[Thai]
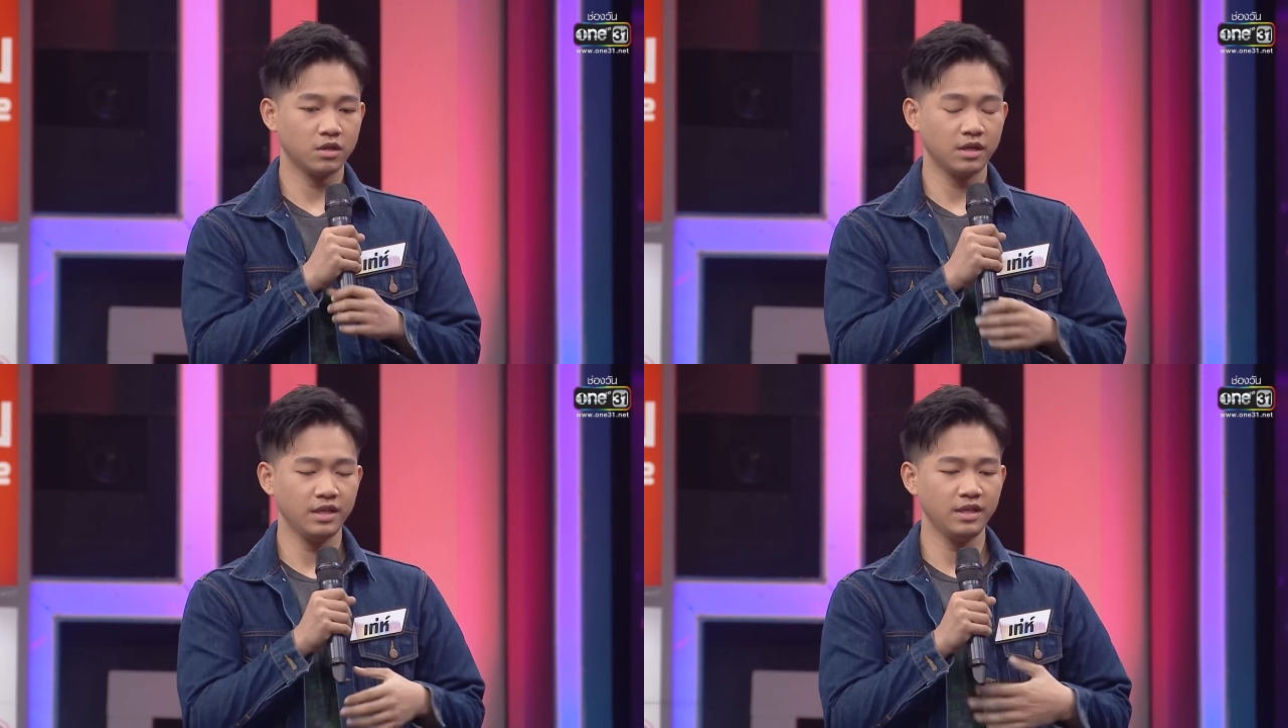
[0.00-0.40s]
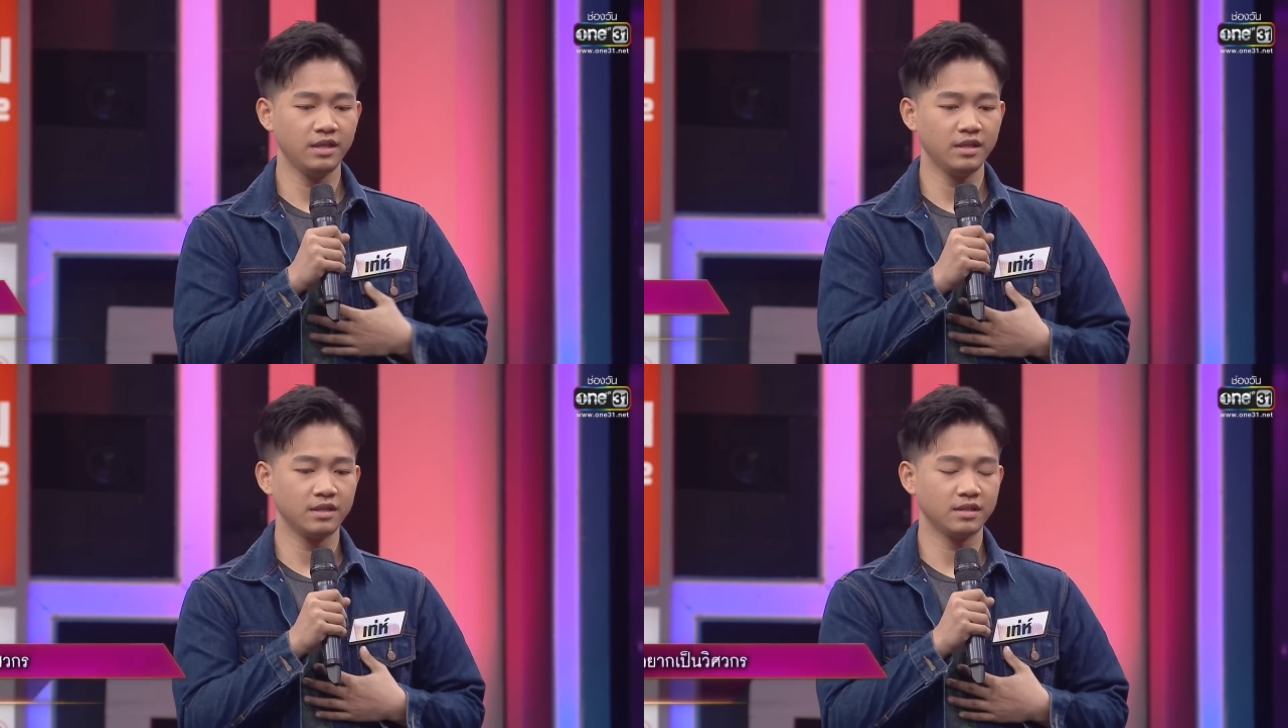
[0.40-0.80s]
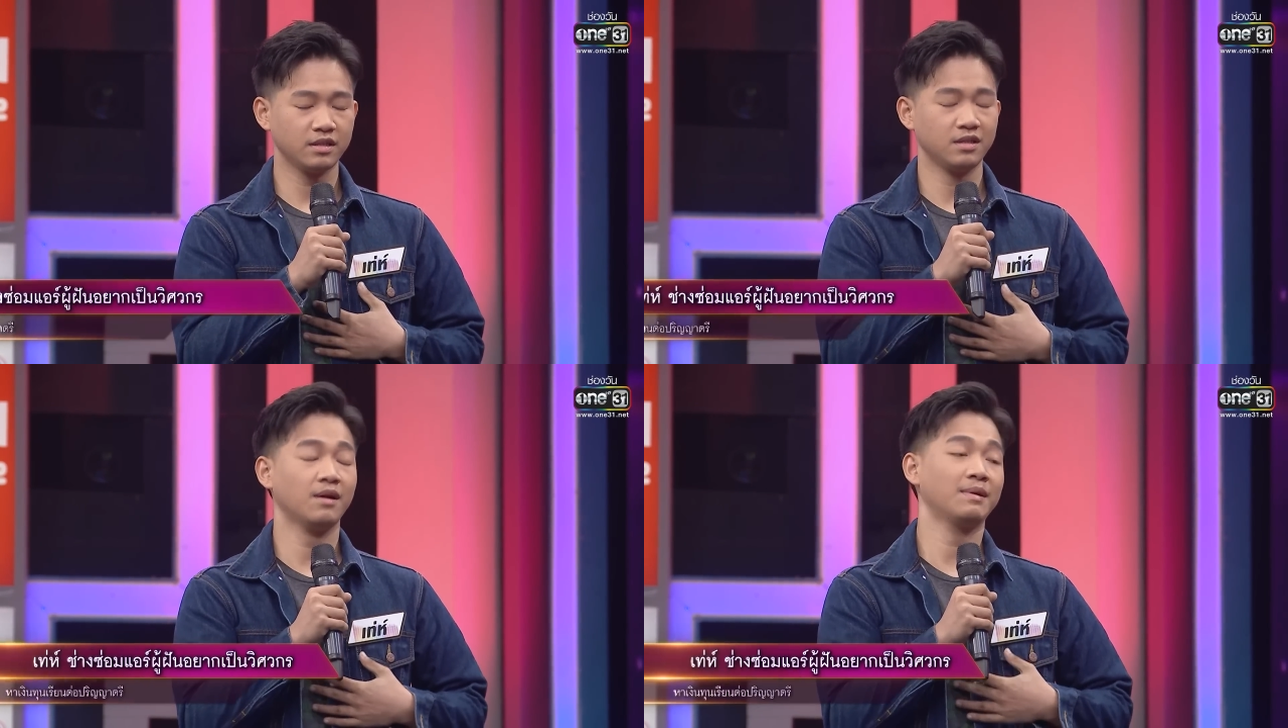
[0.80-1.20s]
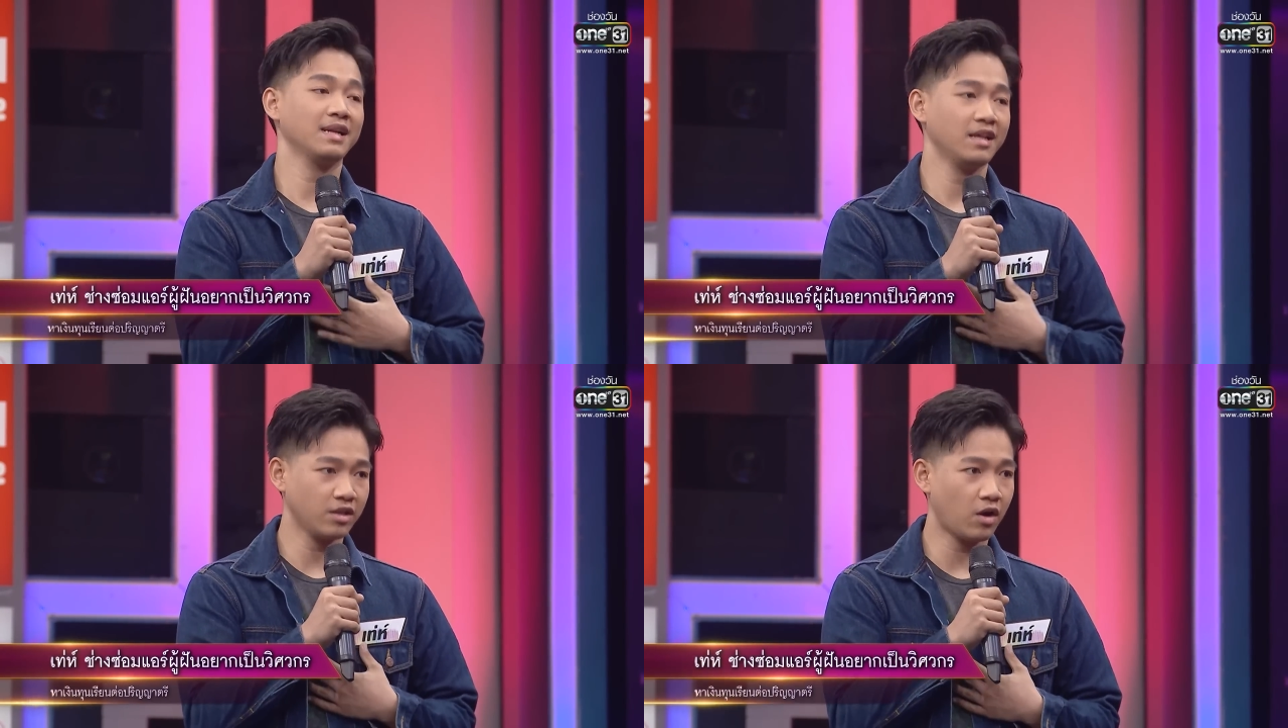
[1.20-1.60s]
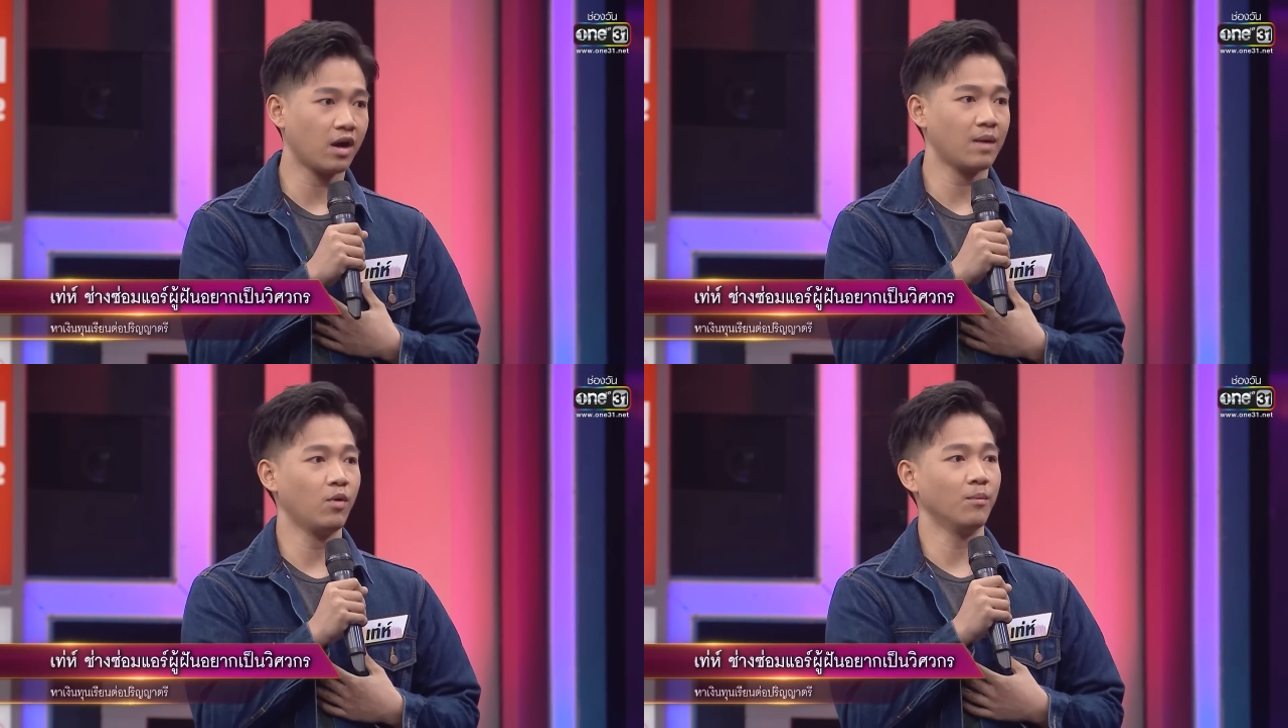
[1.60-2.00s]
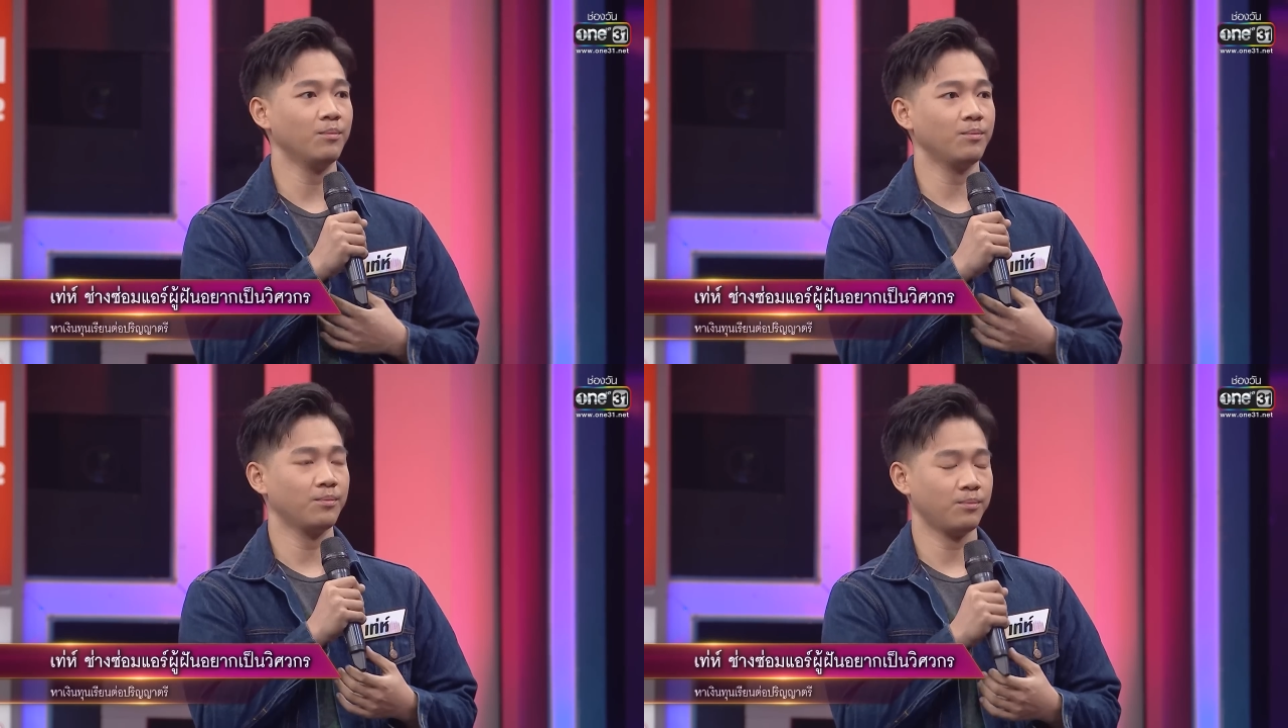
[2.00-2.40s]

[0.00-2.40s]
ตอนนี้กำลังเรียนต่อครับผมอ๋อ